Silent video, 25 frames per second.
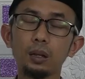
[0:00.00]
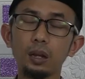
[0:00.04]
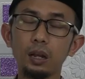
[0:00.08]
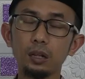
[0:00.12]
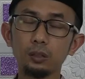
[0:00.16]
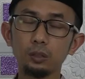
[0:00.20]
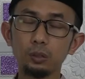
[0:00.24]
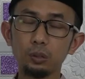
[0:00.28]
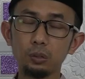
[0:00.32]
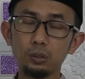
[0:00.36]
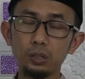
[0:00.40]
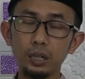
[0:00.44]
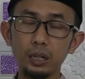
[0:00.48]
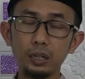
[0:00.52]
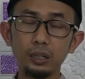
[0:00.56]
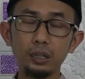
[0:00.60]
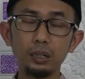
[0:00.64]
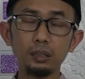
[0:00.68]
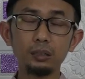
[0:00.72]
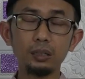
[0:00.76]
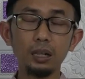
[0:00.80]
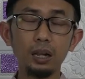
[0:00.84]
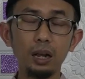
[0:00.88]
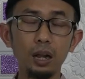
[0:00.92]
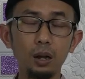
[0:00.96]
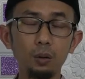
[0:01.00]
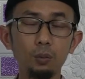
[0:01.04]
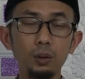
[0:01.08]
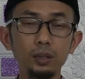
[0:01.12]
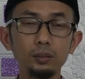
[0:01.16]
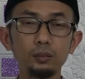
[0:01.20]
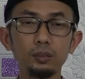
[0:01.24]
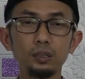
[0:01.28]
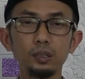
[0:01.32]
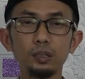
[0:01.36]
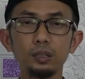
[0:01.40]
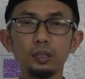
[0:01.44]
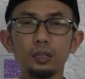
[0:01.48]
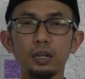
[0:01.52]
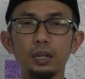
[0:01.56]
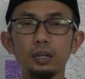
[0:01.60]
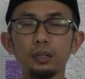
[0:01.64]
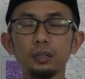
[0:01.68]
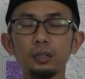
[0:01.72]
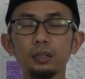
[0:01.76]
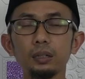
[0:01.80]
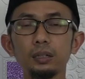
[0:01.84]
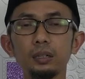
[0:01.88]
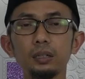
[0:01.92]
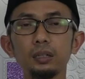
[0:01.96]
atau yang kita khawatirkan,
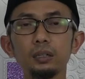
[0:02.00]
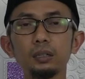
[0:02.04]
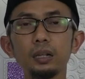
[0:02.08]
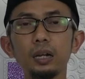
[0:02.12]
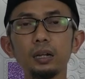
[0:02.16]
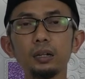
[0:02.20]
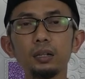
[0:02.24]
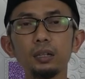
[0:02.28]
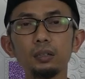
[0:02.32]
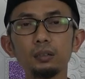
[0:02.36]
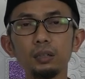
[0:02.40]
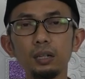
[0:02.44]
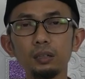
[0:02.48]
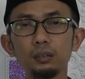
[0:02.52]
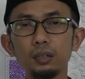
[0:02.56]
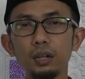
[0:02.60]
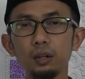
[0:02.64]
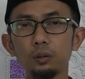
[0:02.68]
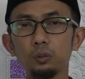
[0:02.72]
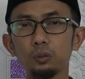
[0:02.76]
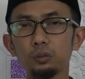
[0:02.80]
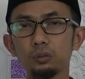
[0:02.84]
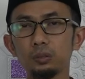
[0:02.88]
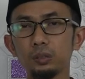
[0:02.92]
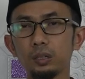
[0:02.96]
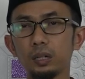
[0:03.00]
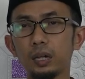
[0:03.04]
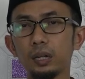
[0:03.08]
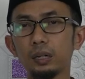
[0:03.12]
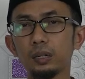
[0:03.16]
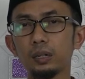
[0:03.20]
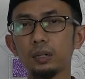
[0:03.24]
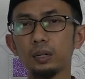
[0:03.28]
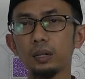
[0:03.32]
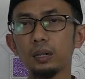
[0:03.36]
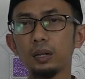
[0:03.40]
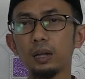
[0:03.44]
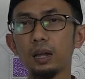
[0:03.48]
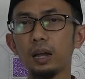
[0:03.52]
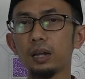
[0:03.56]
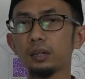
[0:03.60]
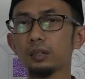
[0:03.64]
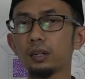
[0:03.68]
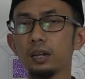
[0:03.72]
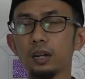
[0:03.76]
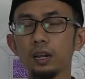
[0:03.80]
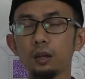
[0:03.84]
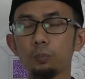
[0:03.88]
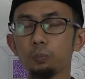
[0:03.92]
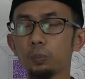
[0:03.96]
yang kita takutkan
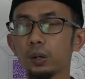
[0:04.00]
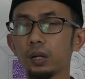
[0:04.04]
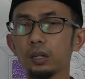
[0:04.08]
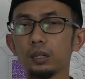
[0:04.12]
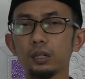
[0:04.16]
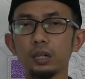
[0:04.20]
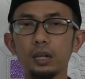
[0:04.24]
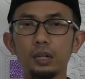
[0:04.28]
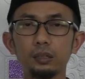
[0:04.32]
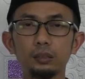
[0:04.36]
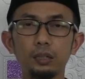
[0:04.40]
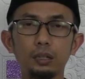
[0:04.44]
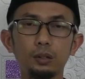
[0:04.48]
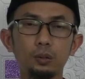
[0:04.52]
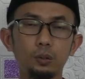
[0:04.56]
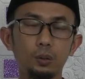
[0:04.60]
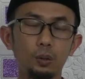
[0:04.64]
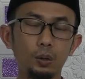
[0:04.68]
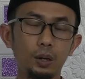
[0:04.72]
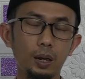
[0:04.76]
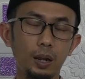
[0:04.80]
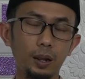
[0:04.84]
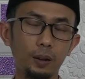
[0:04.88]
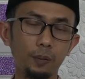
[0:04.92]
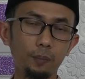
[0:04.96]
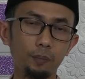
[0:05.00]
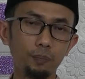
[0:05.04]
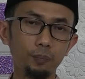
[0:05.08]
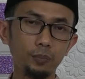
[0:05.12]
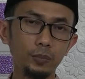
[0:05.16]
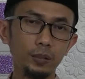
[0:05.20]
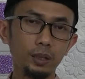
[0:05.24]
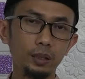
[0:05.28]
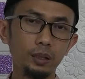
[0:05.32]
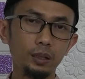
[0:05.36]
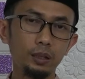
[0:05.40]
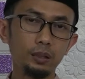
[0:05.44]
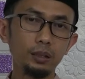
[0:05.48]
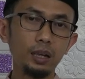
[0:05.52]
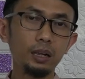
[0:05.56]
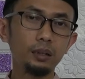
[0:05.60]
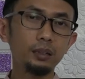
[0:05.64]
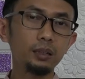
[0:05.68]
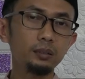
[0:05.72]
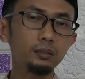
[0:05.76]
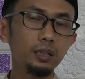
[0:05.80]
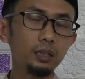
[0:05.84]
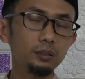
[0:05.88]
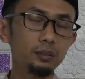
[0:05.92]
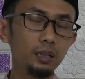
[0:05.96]
adalah penglihatan orang.
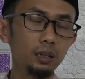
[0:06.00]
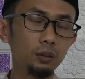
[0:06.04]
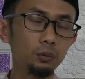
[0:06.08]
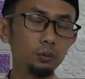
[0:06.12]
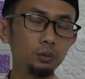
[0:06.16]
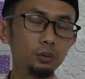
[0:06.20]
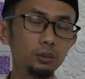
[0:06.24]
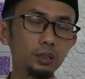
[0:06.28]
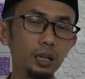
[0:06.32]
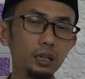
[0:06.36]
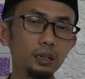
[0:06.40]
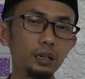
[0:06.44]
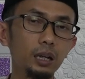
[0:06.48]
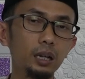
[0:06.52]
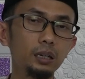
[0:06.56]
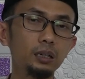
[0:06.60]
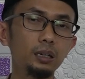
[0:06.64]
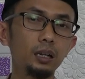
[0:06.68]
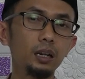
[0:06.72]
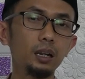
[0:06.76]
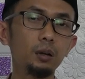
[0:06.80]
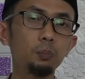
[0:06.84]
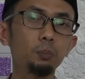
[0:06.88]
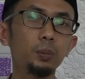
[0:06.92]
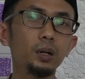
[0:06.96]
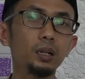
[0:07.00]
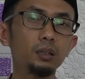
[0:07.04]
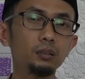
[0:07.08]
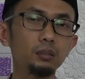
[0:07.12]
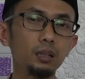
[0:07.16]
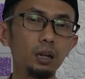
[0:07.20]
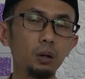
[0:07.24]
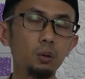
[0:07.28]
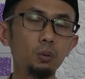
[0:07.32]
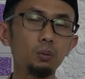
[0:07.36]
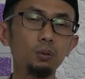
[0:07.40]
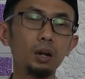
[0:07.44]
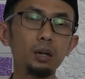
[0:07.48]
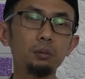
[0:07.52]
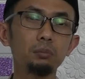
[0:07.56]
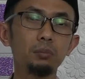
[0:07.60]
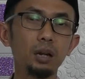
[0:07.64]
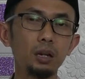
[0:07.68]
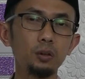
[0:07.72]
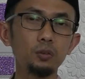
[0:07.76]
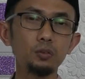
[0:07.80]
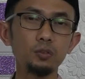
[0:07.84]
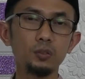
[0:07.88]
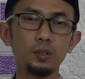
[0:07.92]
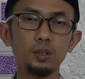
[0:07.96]
Yang kita takutkan adalah pengetahuan
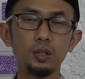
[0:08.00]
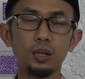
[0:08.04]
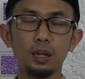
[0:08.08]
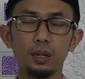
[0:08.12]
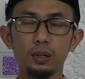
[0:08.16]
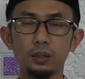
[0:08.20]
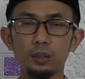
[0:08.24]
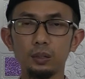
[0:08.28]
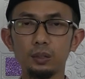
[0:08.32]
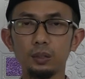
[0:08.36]
manusia,